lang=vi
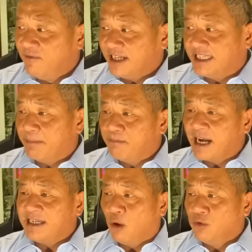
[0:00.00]
và sẽ
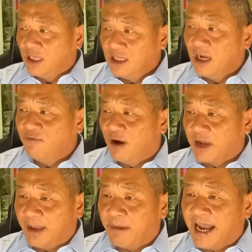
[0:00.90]
bắt đầu chính thức vào
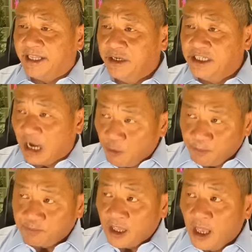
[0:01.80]
ngày mai thứ Sáu.
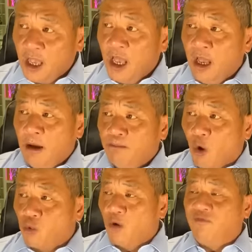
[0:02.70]

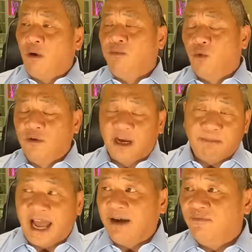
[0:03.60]
Bộ Quốc phòng của Nhật
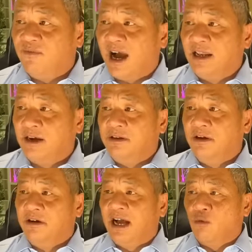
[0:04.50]
Bản và lực
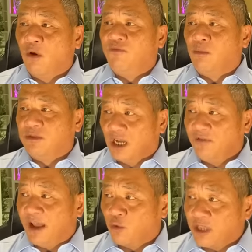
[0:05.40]
lượng à, quốc phòng tự
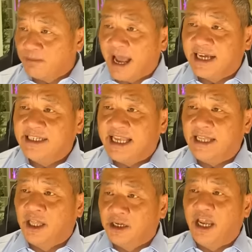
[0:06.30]
vệ của Nhật Bản sẽ
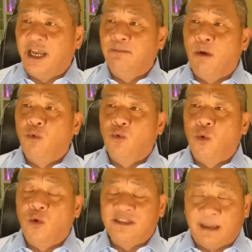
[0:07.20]
thực hiện một
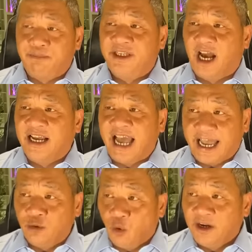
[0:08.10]
cuộc tập trận
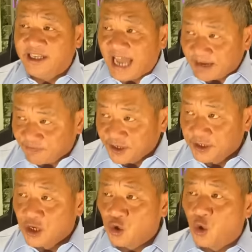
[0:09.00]
hải quân đa
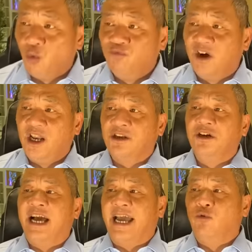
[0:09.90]
phương cùng với lực
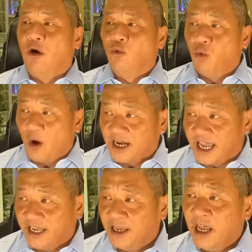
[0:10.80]
lượng hải quân của Hoa
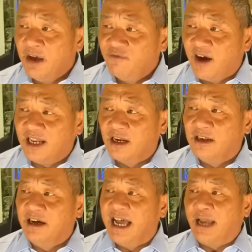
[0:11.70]
Kỳ và lực
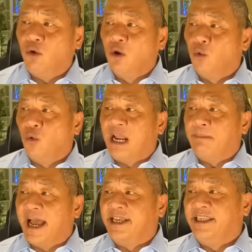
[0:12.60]
lượng hải quân của Nam
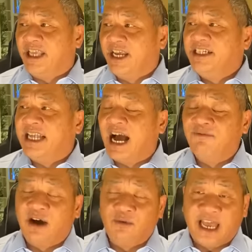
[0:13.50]
Hàn diễn ra
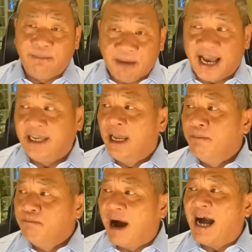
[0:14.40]
vào ngày mai
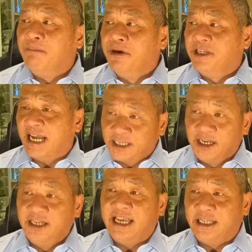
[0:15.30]
30 tháng
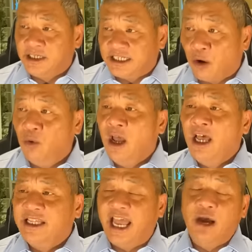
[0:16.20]
9 ngày thứ Sáu
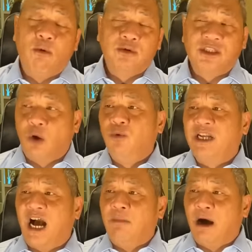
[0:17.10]
theo một thông
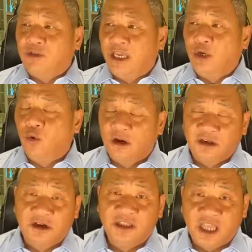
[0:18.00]
cáo báo chí của lực
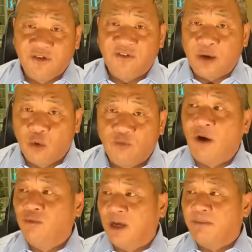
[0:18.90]
lượng tự vệ quốc
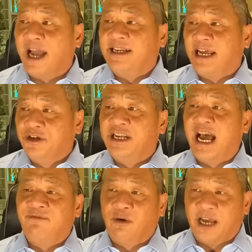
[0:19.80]
phòng Nhật Bản đã đưa
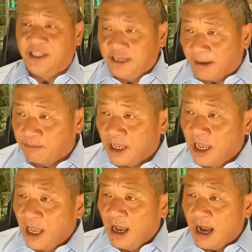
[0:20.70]
ra vào ngày thứ Năm.
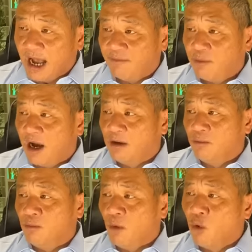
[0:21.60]
À, à,
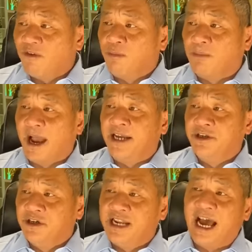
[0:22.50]
Bộ Quốc phòng Nhật Bản
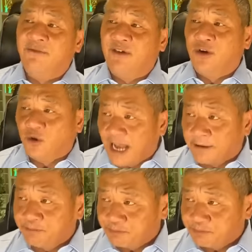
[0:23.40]
đưa ra và nói rằng